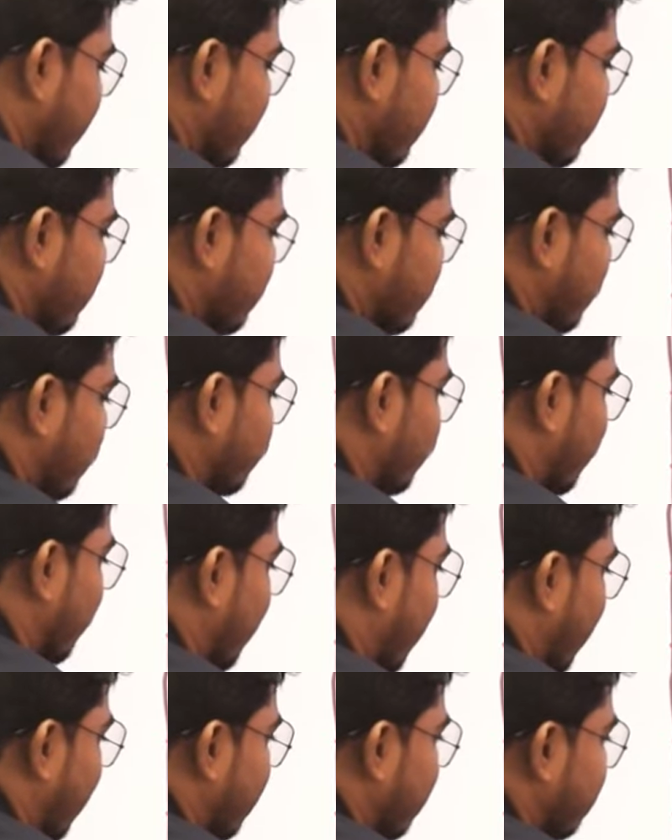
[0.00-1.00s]
হিন্দিতেও
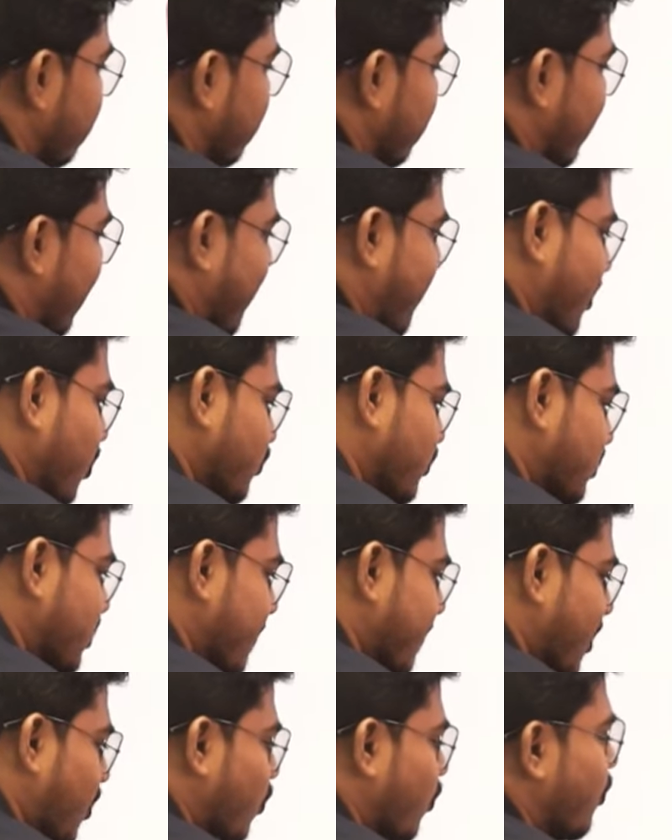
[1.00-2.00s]
তোমরা হিন্দি গ্রামারও
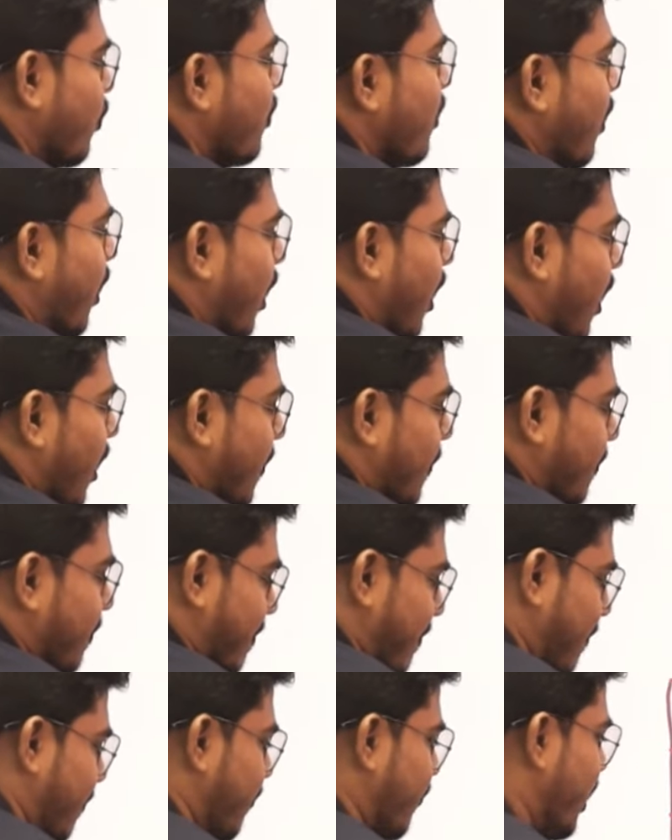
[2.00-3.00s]
দিতে পারো
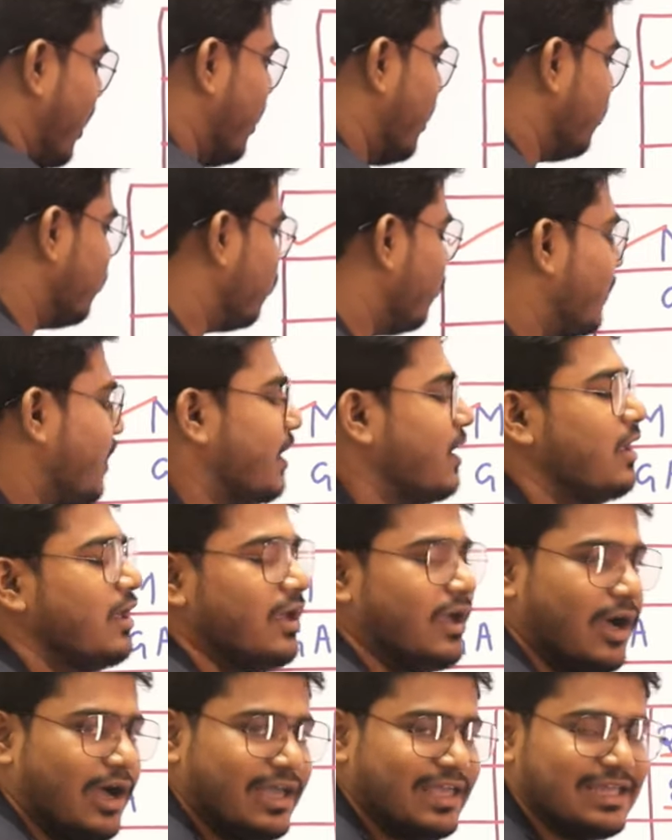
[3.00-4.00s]
তোমার
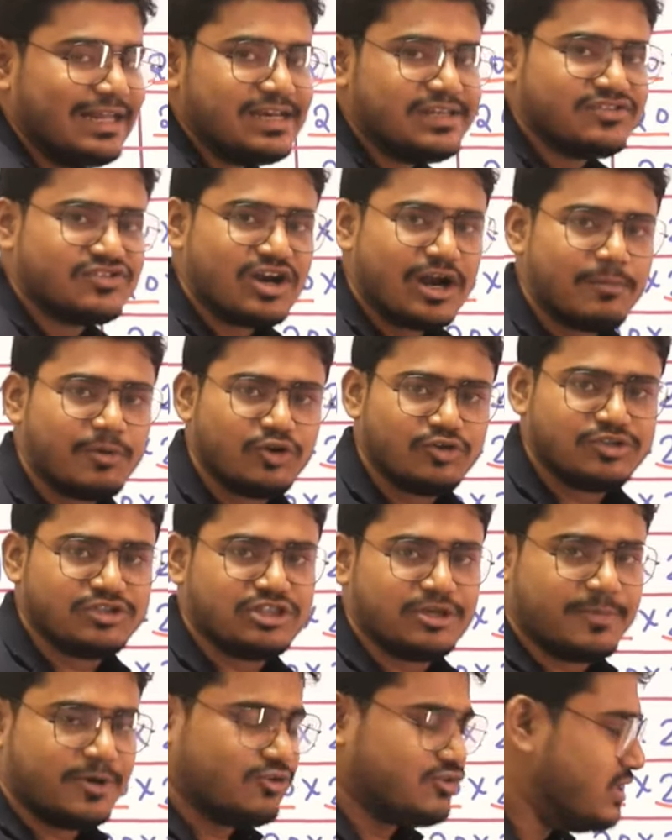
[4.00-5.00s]
ইংলিশ গ্রামারও
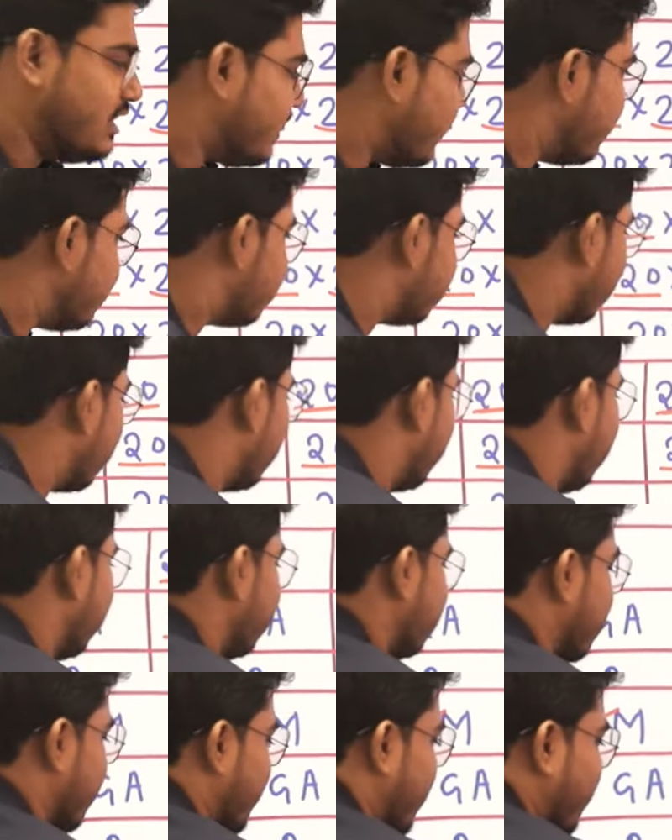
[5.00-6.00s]
দিতে পারো যেটা ইচ্ছা তোমরা
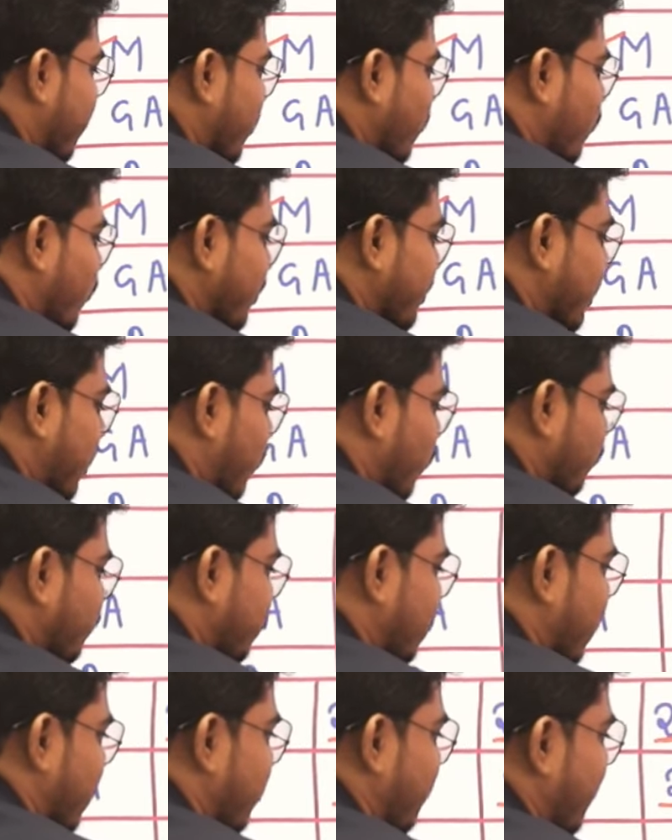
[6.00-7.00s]
দিতে পারবে কুড়িটা
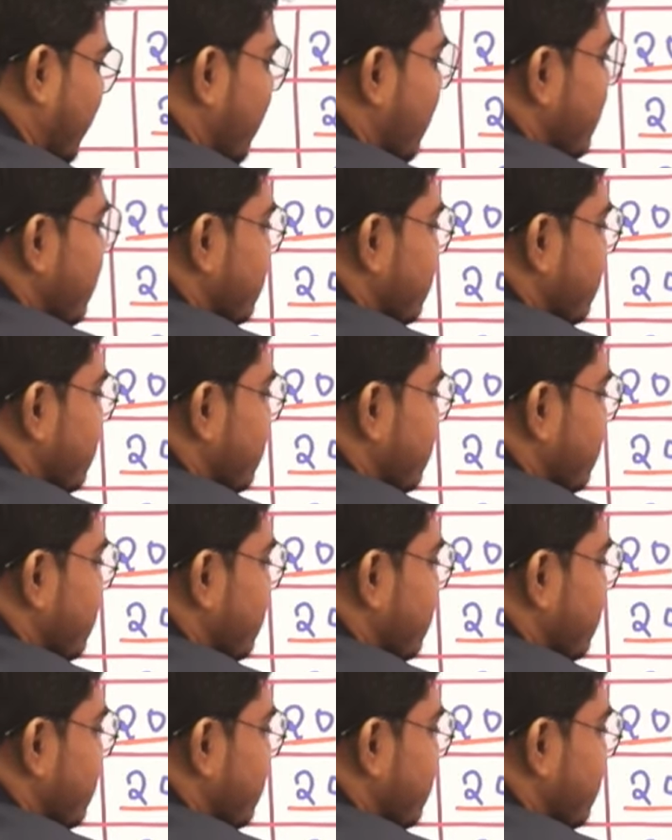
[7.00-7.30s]
কোশ্চেন আসবে